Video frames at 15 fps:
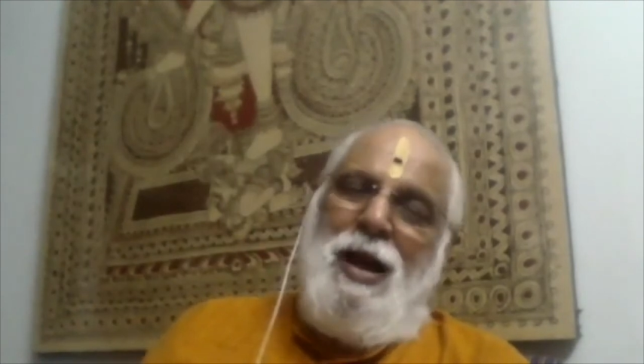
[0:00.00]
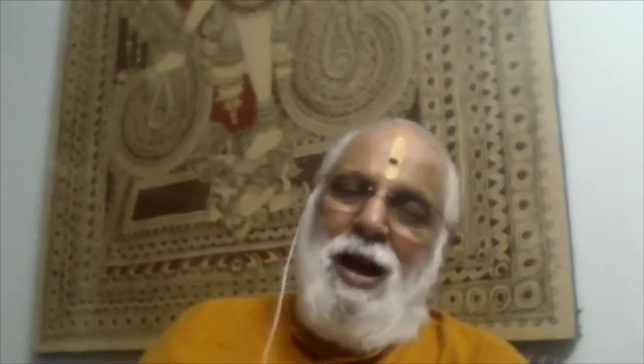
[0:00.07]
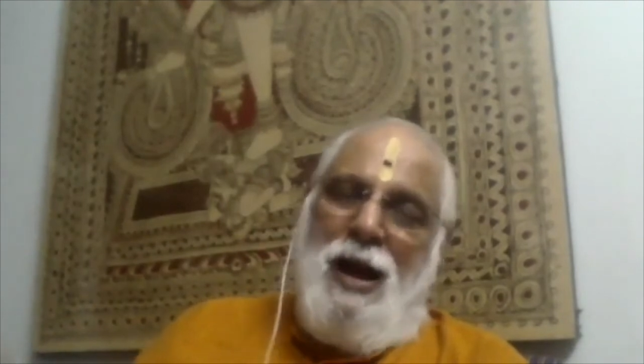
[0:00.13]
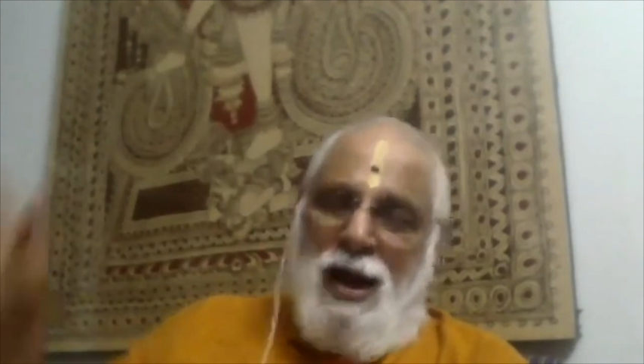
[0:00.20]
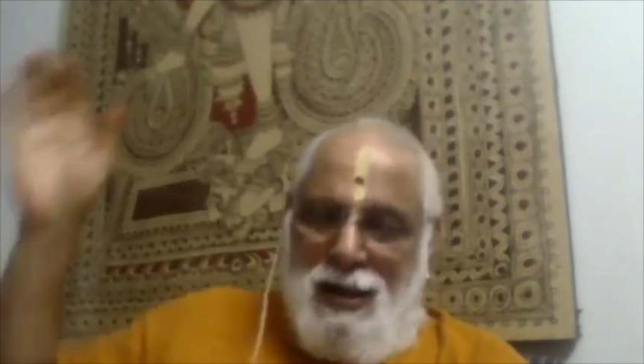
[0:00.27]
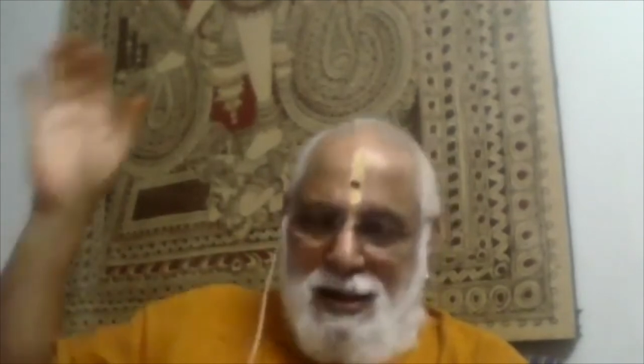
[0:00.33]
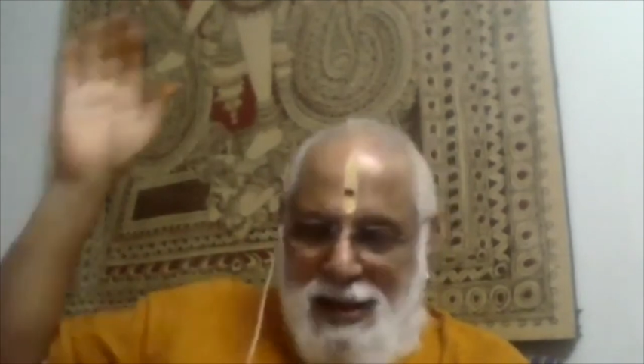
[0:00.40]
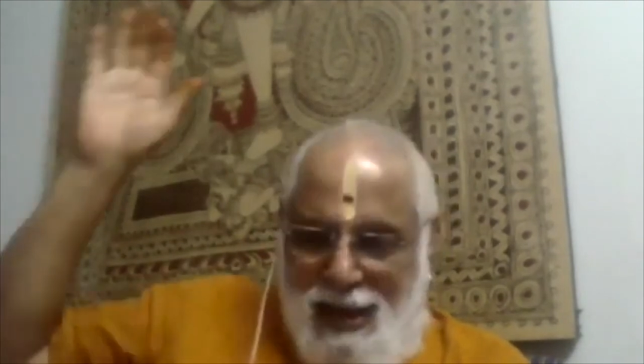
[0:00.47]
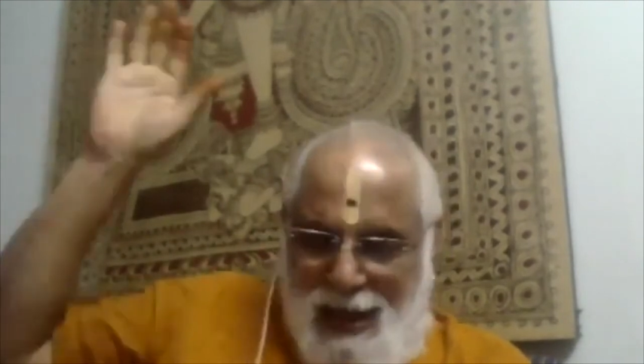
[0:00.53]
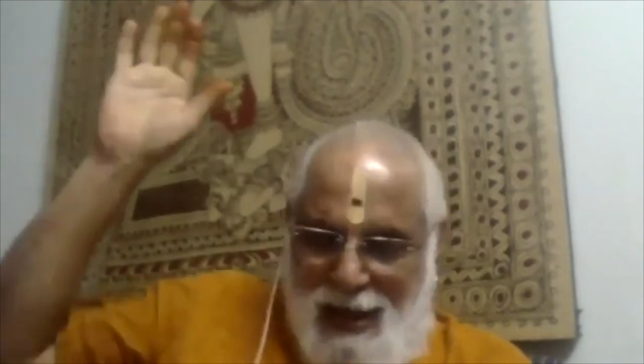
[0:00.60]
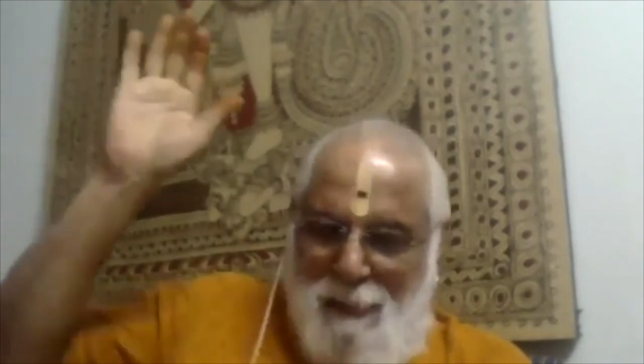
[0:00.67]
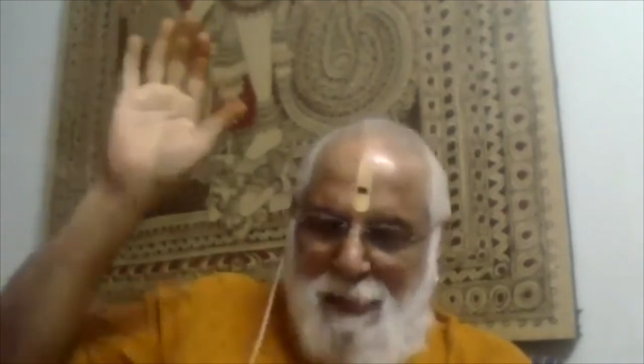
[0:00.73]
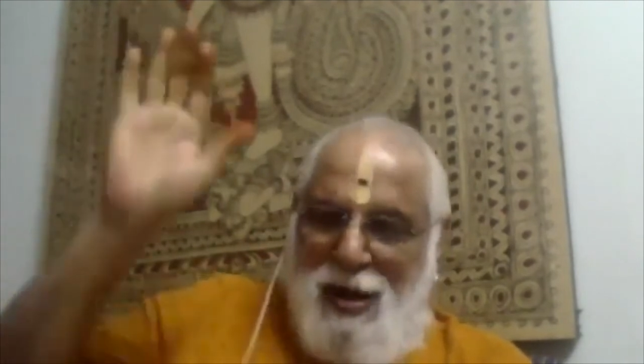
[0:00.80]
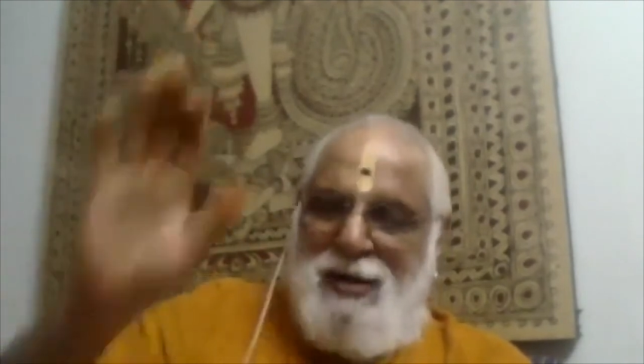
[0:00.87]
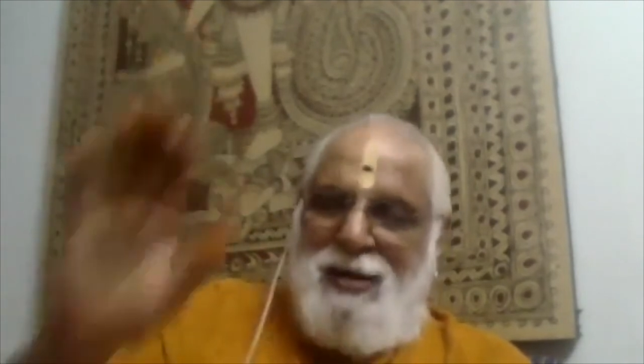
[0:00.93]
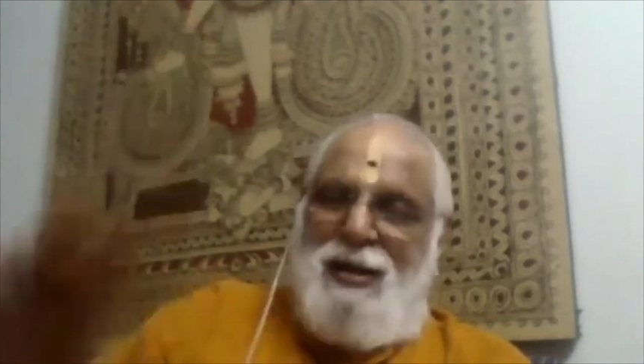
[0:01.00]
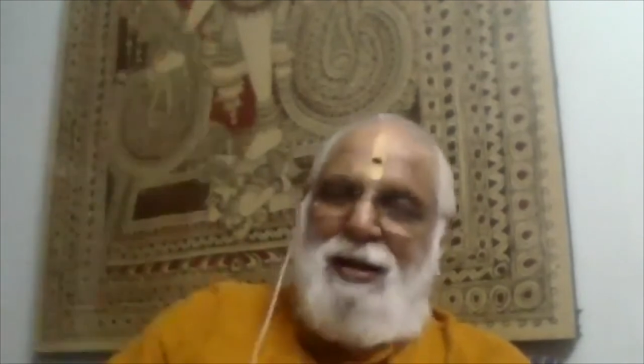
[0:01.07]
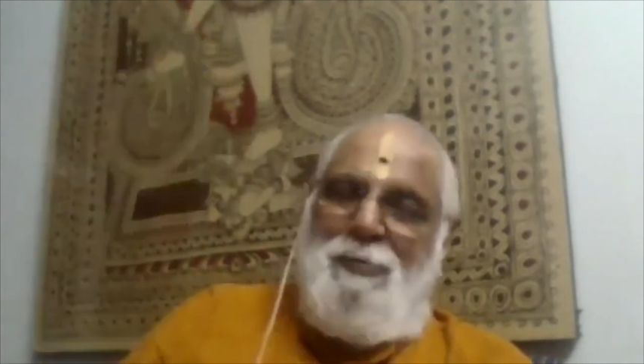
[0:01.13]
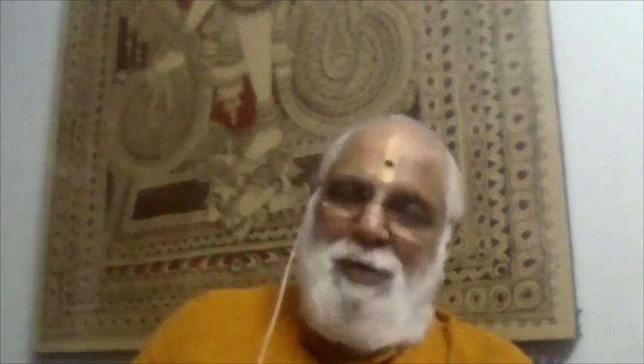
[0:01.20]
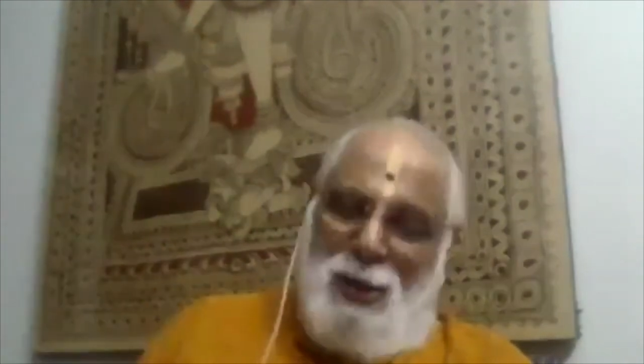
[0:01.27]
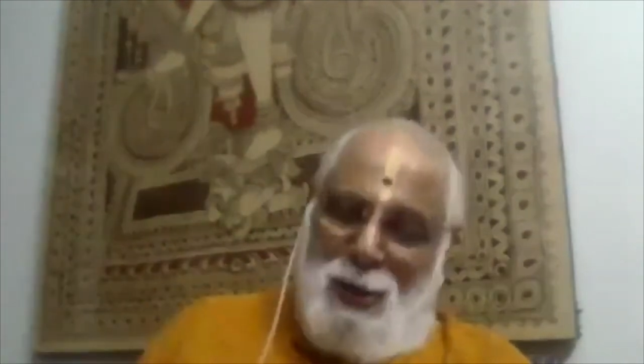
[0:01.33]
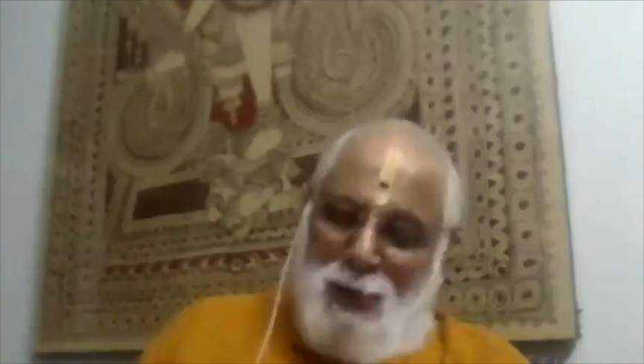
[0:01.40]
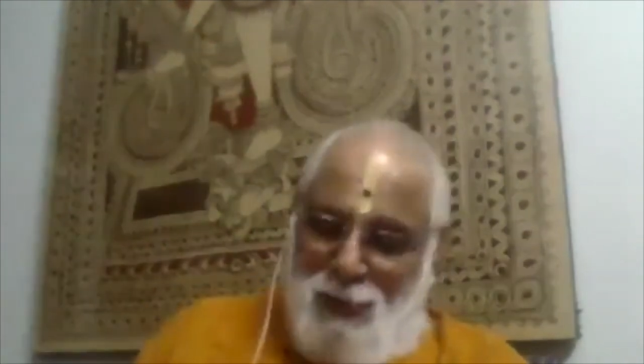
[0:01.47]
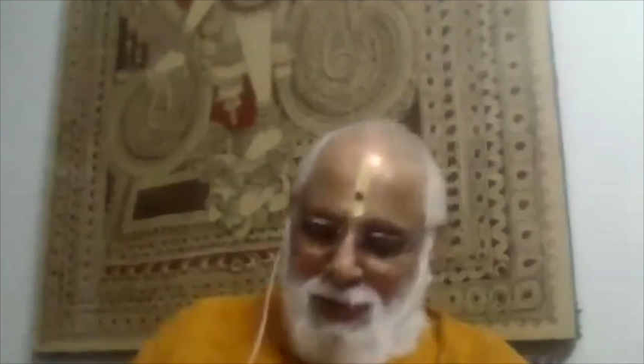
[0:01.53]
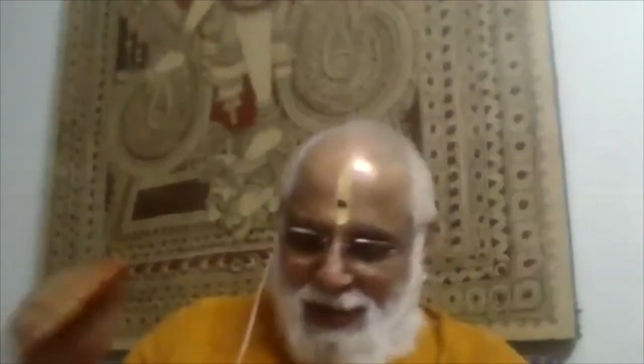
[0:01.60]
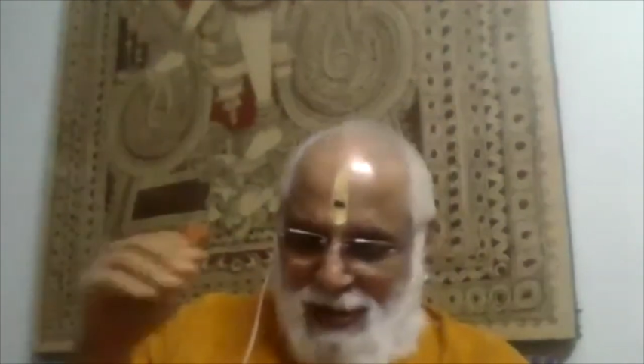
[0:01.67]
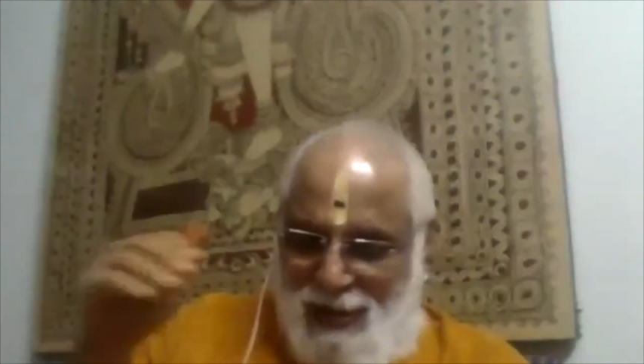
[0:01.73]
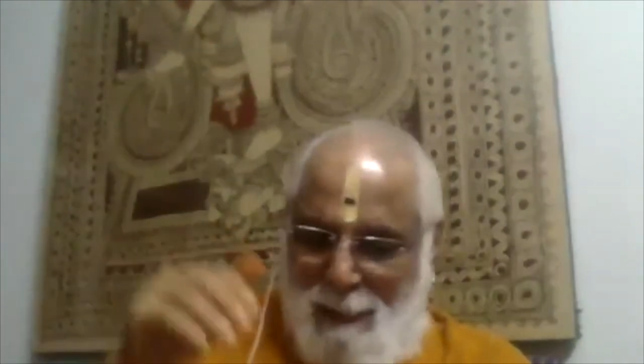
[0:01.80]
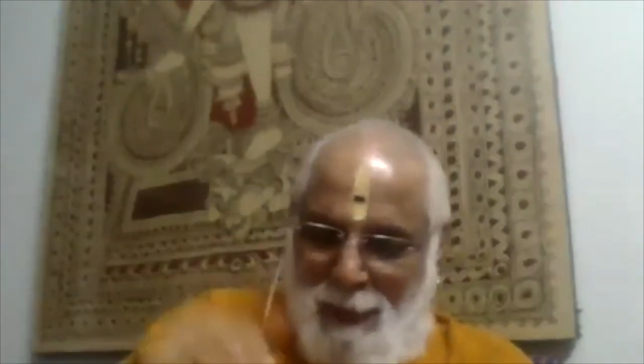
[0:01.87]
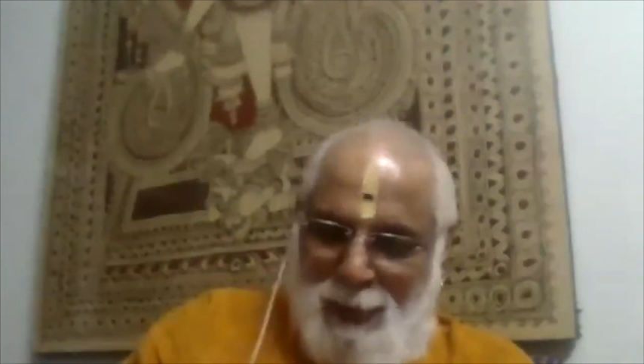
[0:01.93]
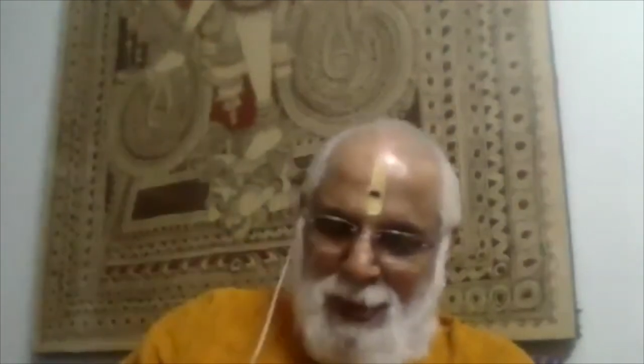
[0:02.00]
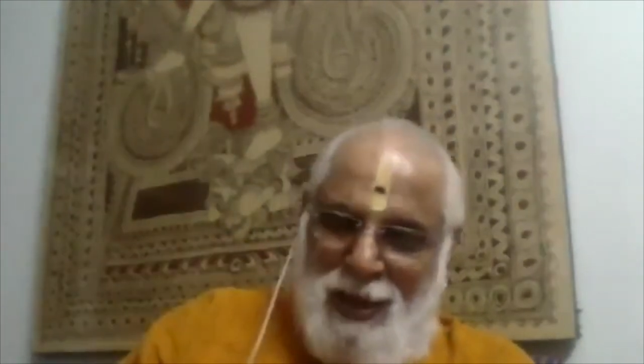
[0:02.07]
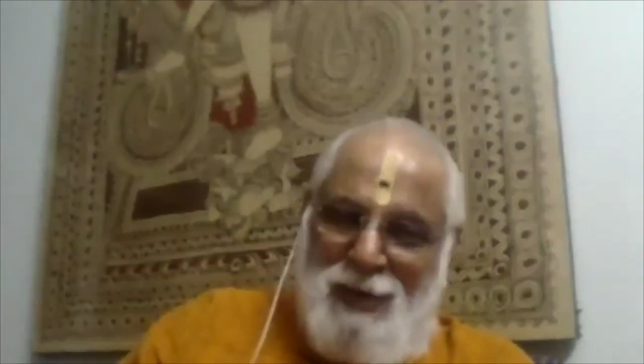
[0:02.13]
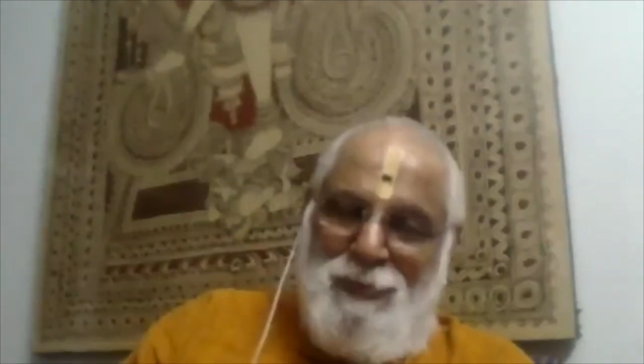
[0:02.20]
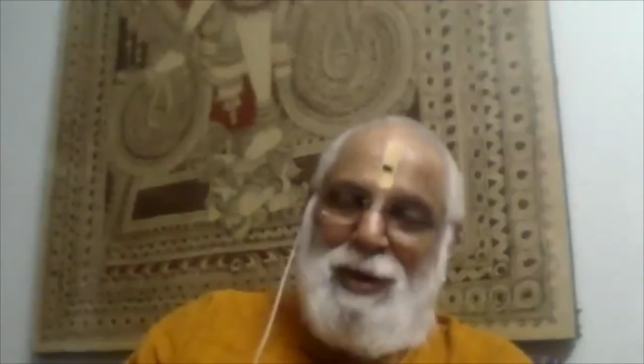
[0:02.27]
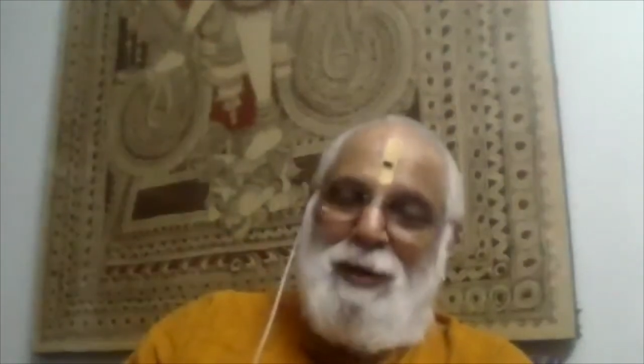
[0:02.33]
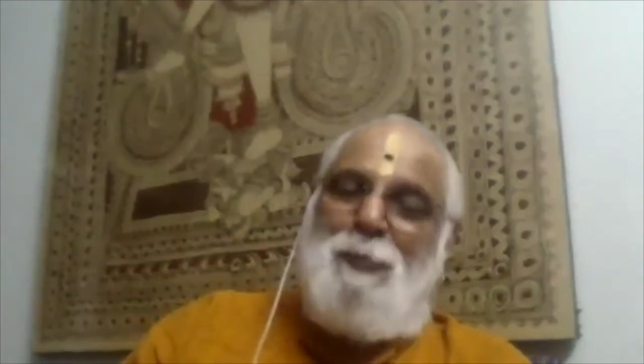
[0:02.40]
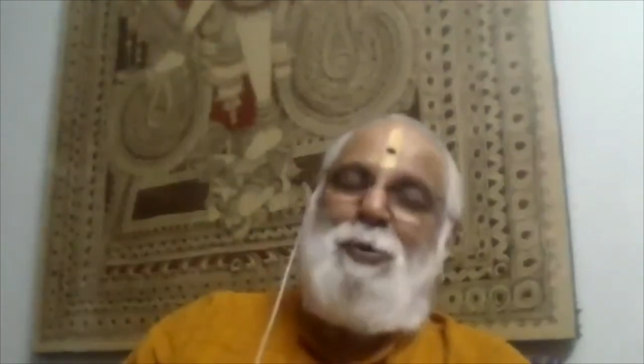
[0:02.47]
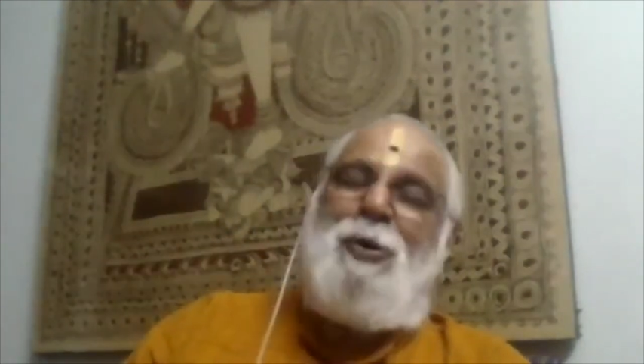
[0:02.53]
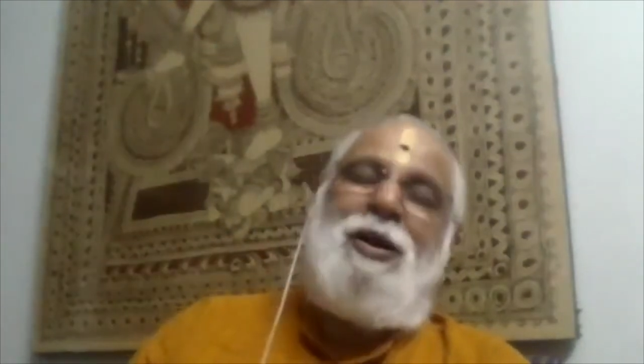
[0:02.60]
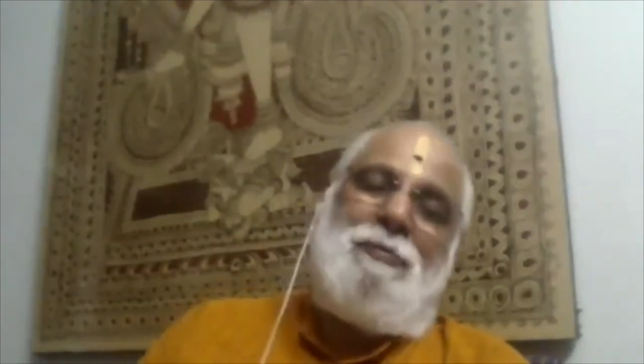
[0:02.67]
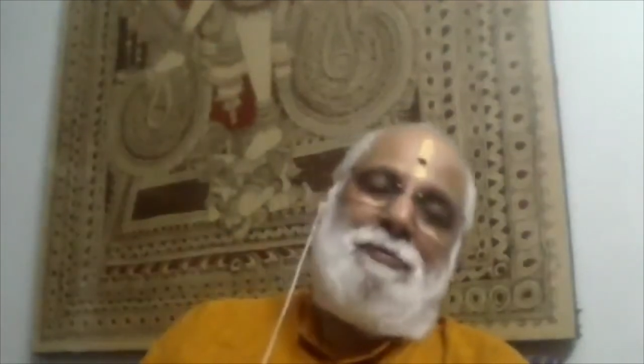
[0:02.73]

அதே மாடல மறையோன் இந்த பகுதிக்கு வரப்போம்